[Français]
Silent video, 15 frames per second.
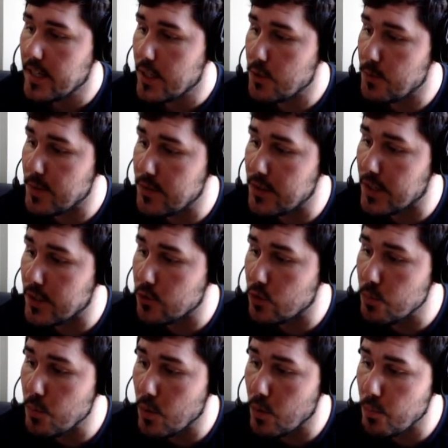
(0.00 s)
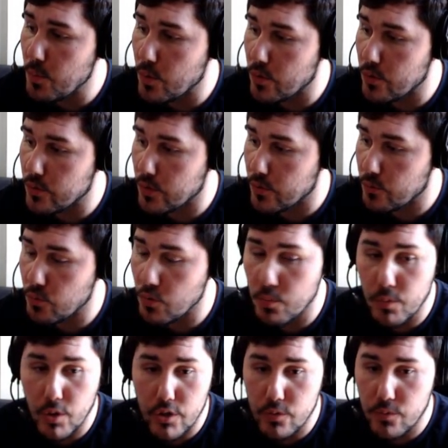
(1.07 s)
Je vais directement me rendre sur
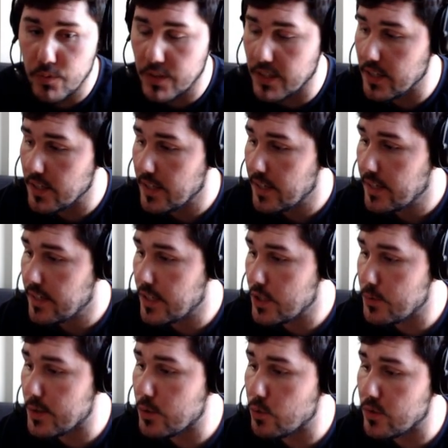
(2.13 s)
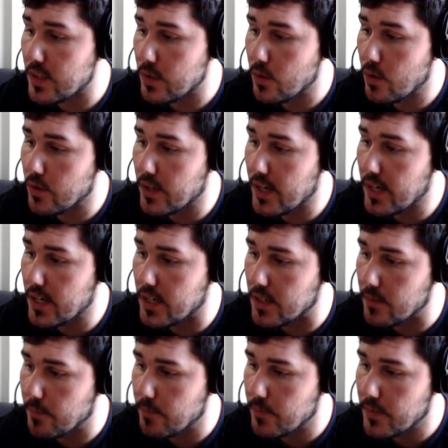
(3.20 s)
mon rush, vous voyez, et je vais le cuter en 1,